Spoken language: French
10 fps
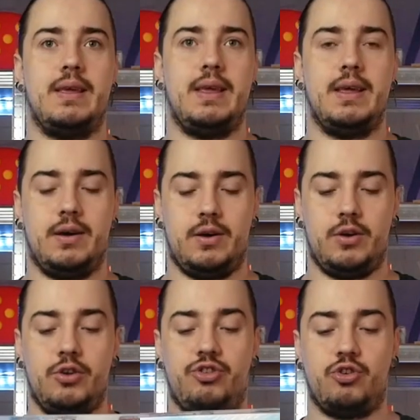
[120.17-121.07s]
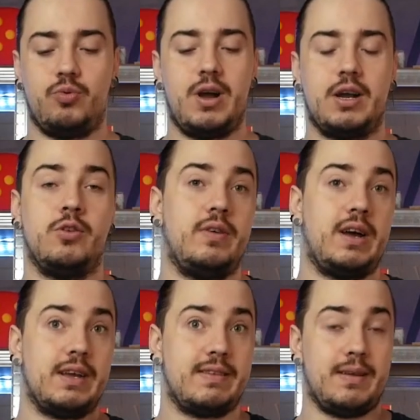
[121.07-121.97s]
et j'ai joué à Ark Nova
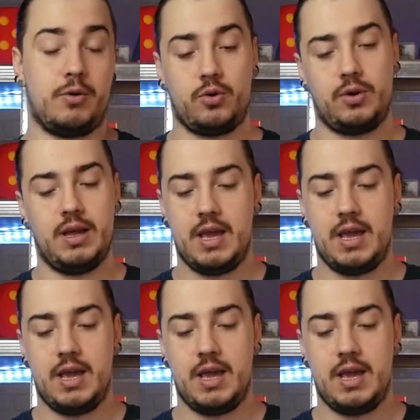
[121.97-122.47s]
récemment